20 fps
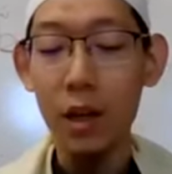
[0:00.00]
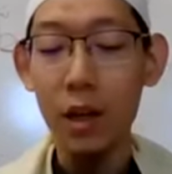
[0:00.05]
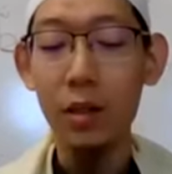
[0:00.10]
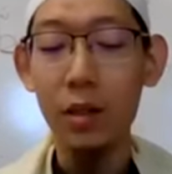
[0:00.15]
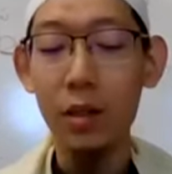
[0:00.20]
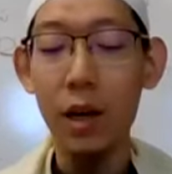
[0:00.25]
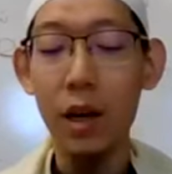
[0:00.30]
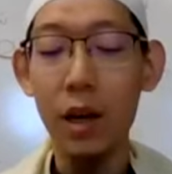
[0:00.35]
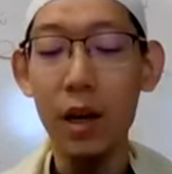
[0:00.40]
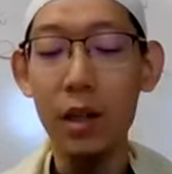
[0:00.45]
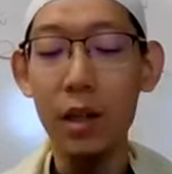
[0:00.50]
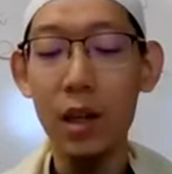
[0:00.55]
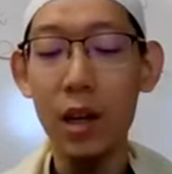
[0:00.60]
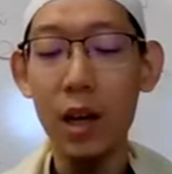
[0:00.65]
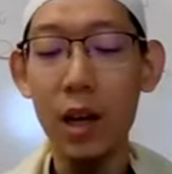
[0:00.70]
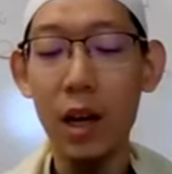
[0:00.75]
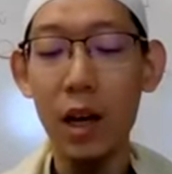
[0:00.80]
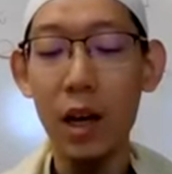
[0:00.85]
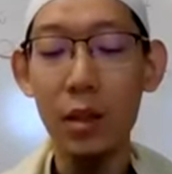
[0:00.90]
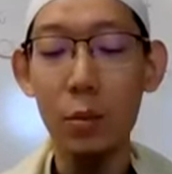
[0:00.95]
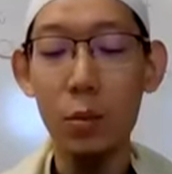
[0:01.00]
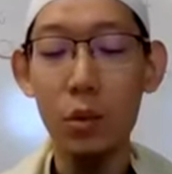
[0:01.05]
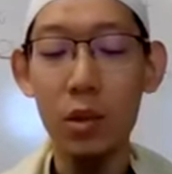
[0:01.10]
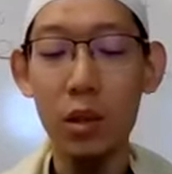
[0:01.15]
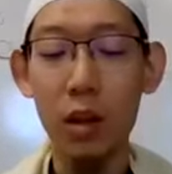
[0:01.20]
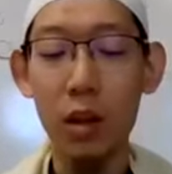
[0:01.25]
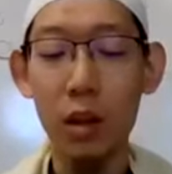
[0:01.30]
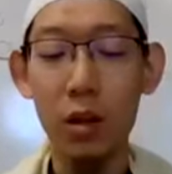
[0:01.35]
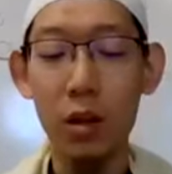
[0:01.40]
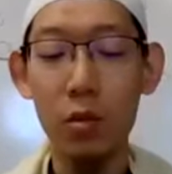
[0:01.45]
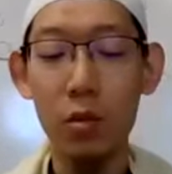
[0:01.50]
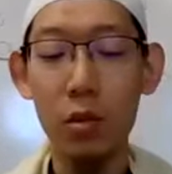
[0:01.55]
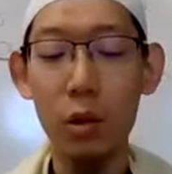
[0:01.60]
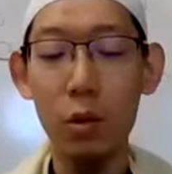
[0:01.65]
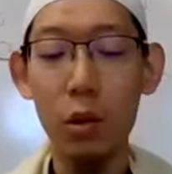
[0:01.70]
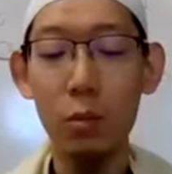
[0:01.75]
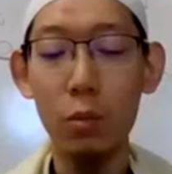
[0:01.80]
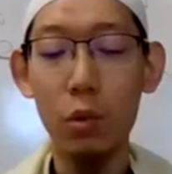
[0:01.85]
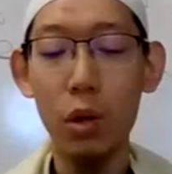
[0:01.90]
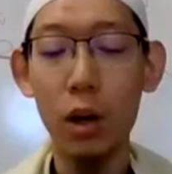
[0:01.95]
Inna hasa atmus da k a r
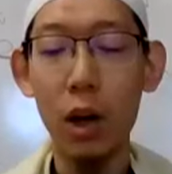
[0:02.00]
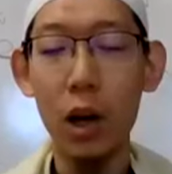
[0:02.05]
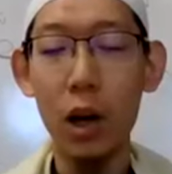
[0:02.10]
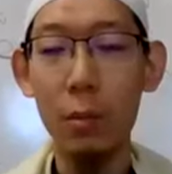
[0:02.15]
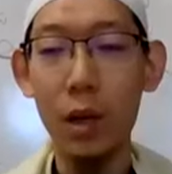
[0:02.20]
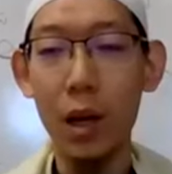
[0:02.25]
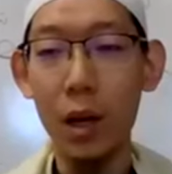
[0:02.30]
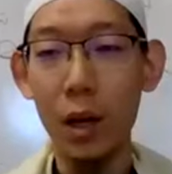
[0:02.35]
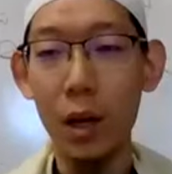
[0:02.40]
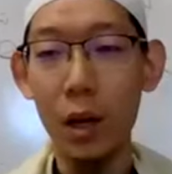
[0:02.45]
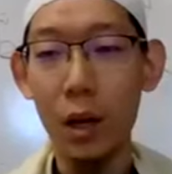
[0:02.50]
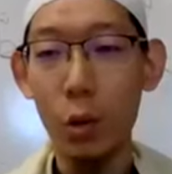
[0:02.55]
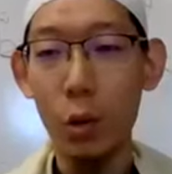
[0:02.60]
a wa m u k a m